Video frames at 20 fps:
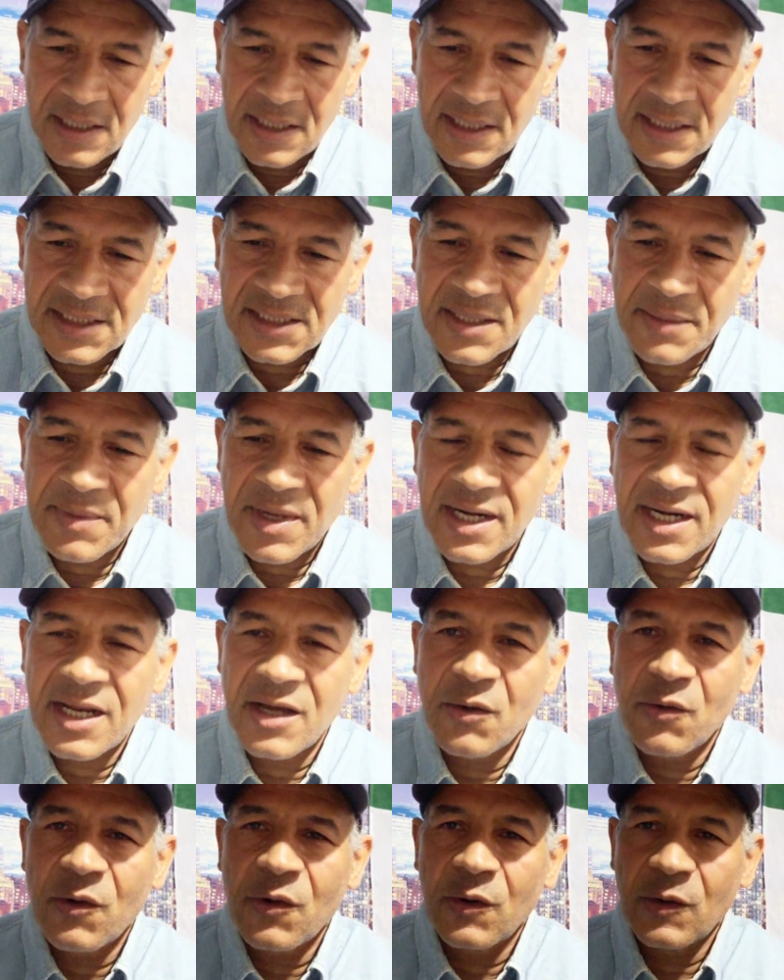الاستعمار
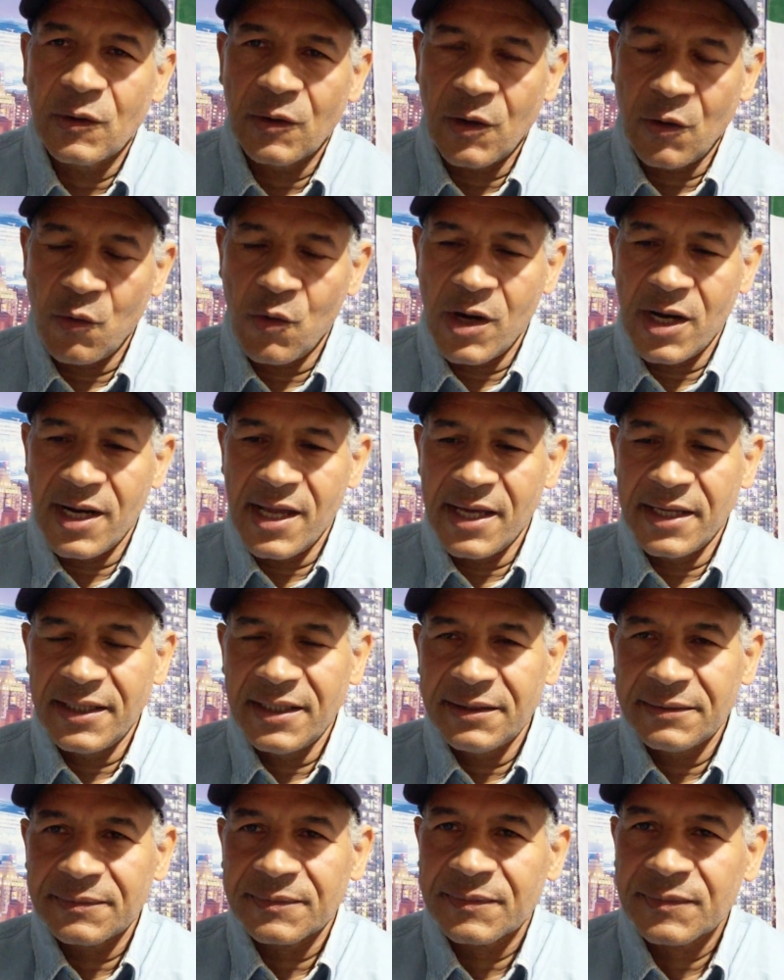
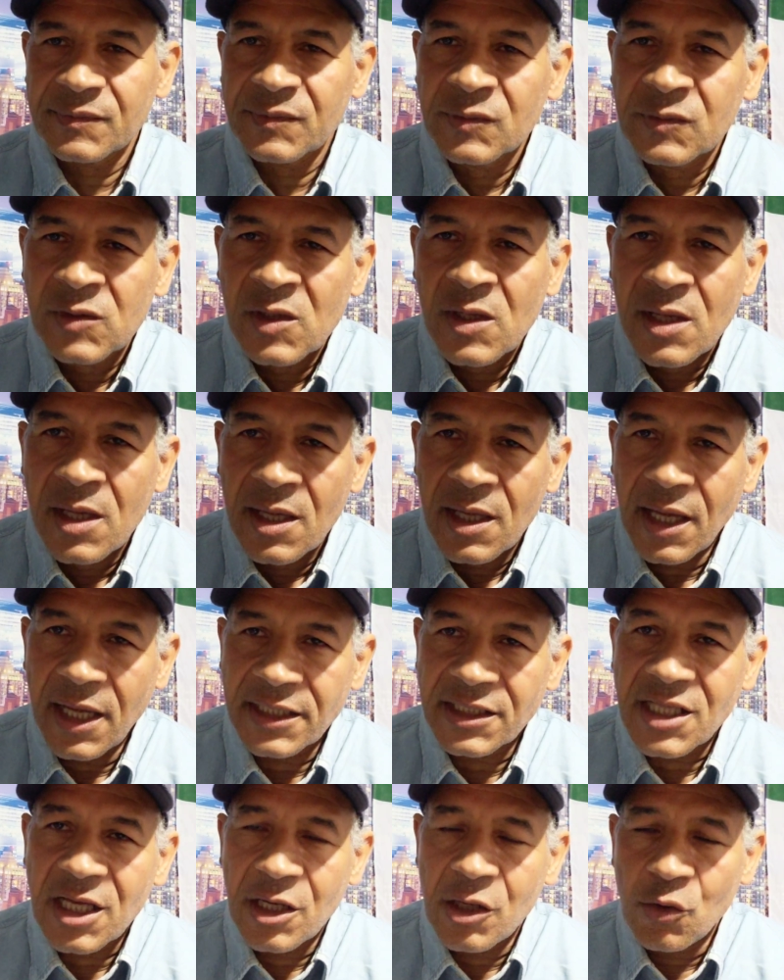الأولاني
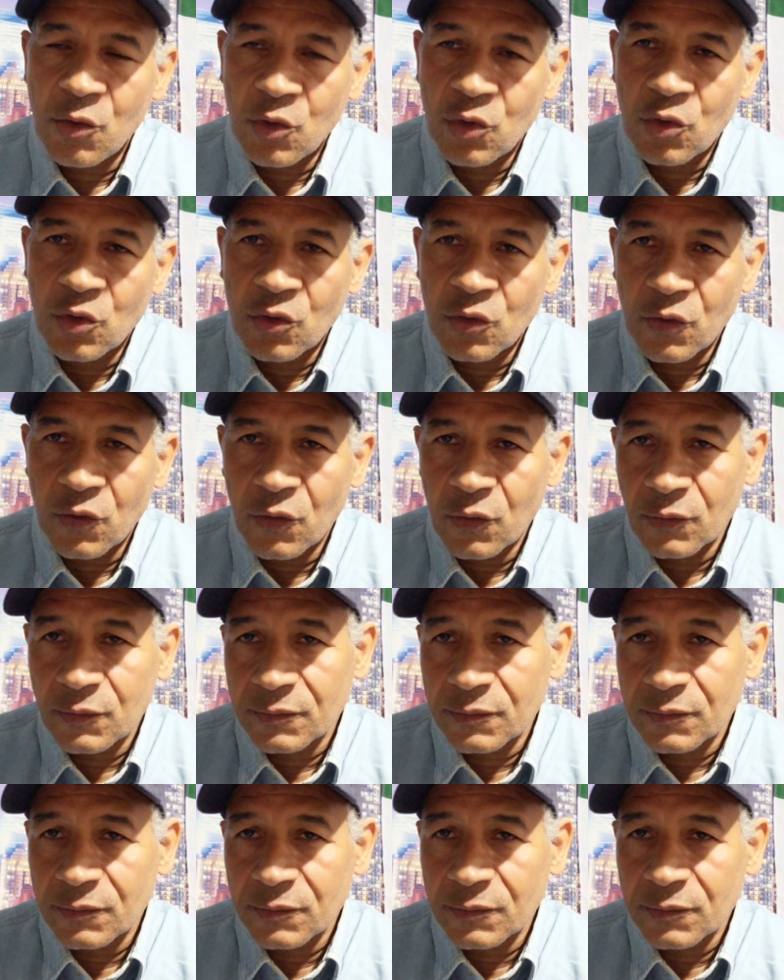حتى لو نقولوا